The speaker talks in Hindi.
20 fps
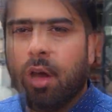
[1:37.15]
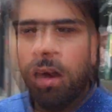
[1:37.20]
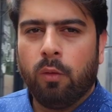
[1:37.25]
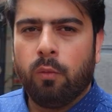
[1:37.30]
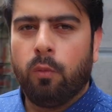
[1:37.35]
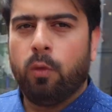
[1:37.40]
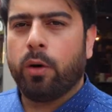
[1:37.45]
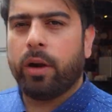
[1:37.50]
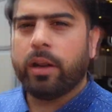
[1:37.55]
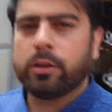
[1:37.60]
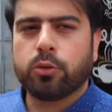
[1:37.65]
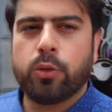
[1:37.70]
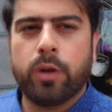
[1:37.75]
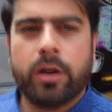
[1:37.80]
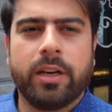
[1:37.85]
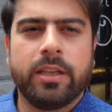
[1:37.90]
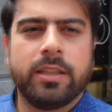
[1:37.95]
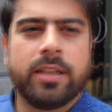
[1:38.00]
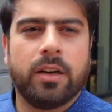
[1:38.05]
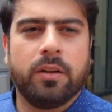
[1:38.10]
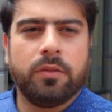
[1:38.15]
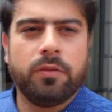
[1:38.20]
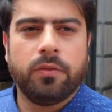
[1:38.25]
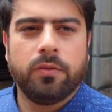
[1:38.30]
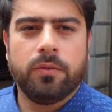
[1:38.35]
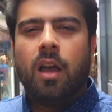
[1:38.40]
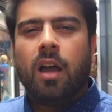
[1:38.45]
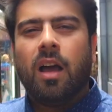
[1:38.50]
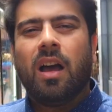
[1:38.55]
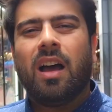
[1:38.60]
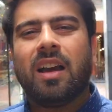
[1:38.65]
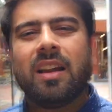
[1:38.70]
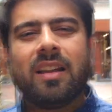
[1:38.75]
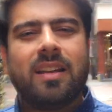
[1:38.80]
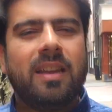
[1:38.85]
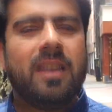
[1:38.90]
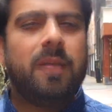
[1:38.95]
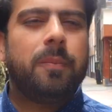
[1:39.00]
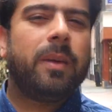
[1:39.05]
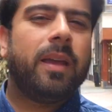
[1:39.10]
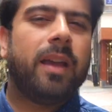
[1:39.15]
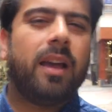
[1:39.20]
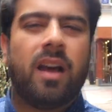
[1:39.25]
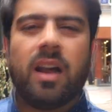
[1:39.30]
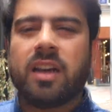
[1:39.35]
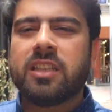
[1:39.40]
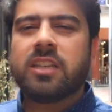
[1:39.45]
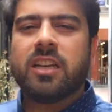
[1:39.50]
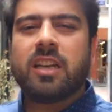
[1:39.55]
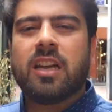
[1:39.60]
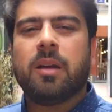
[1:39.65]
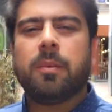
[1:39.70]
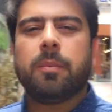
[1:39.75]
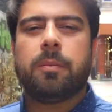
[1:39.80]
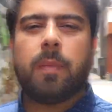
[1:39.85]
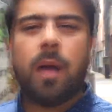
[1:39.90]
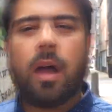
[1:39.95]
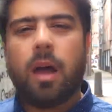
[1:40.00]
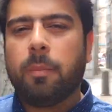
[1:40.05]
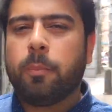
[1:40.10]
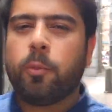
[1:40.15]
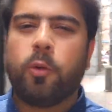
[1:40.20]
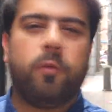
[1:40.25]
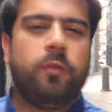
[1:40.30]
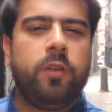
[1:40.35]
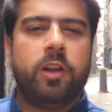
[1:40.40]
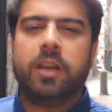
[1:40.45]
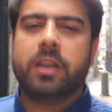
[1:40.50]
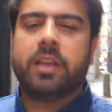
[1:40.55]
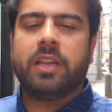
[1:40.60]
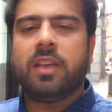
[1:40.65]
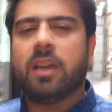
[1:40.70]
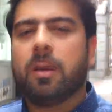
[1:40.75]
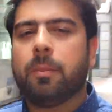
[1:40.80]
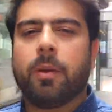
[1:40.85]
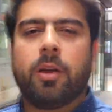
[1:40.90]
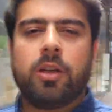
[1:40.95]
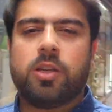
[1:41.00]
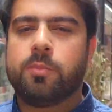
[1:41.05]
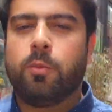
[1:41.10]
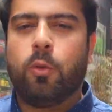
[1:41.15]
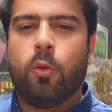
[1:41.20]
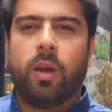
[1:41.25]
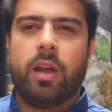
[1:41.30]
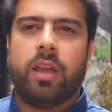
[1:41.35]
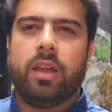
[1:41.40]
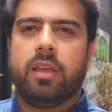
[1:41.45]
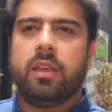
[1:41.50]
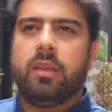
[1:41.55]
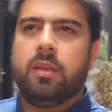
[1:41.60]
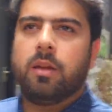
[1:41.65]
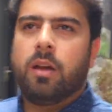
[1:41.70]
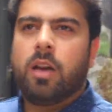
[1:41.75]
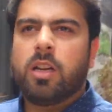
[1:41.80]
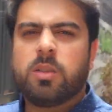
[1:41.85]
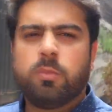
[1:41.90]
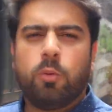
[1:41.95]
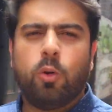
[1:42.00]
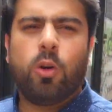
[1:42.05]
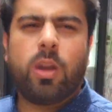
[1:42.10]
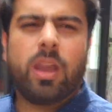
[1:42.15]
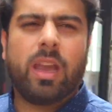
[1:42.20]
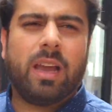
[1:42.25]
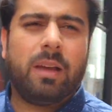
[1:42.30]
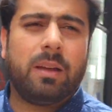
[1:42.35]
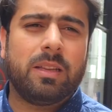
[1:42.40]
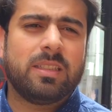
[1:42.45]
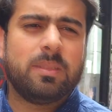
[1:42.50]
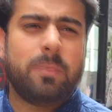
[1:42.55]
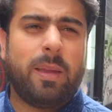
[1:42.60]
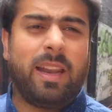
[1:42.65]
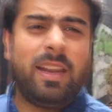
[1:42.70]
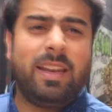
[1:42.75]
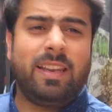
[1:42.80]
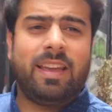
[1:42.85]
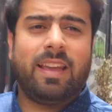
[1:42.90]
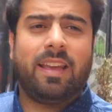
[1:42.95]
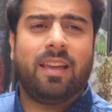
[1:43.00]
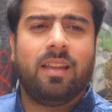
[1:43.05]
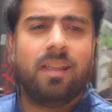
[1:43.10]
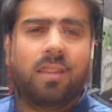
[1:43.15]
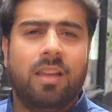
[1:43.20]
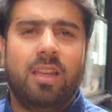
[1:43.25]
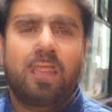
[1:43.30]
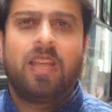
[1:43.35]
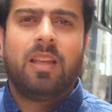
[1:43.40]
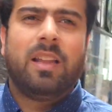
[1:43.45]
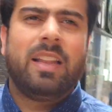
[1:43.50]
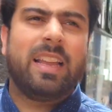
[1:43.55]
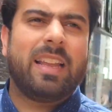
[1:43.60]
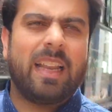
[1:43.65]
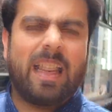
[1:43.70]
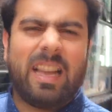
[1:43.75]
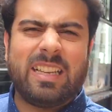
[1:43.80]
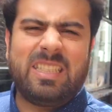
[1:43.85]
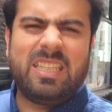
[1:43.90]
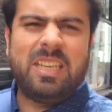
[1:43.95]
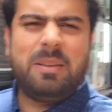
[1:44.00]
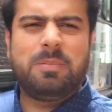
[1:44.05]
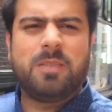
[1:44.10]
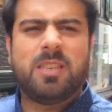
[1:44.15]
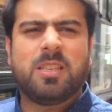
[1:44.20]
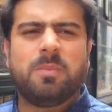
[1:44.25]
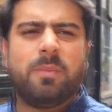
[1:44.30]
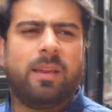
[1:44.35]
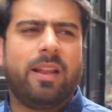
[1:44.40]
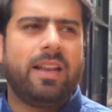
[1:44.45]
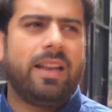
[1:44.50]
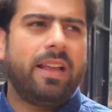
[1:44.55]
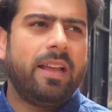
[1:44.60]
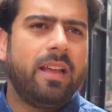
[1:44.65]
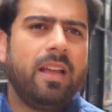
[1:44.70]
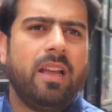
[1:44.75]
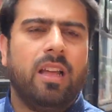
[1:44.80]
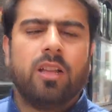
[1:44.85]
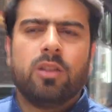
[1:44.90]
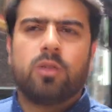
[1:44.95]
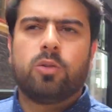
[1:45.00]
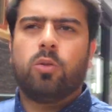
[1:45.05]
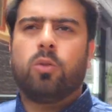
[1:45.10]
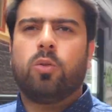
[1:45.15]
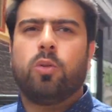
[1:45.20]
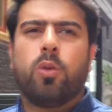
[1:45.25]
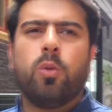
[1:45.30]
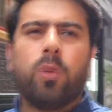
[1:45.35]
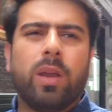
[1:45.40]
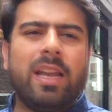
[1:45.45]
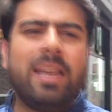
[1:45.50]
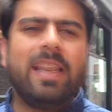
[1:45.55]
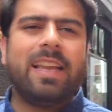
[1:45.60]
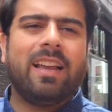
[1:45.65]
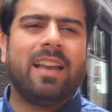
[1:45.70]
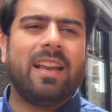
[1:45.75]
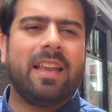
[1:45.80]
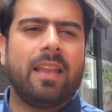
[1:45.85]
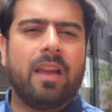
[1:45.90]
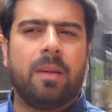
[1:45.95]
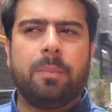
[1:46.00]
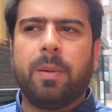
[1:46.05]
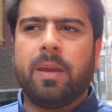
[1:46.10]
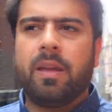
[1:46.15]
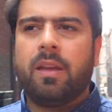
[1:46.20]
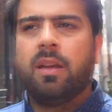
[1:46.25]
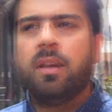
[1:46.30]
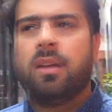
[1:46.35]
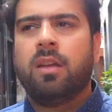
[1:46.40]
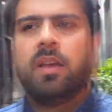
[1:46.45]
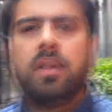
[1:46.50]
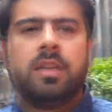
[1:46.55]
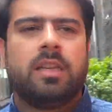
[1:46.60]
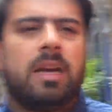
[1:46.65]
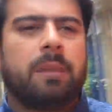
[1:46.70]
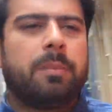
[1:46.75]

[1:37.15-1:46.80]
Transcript: वो रेस्टोरेंट की तरफ हर गली में हर जगह आपको वीट की यहाँ पे हशबो आएगी हशबो क्या स्मेल ही है लेकिन अजीब सी स्मेल है तो क्योंकि लीगल है यहाँ पे यहाँ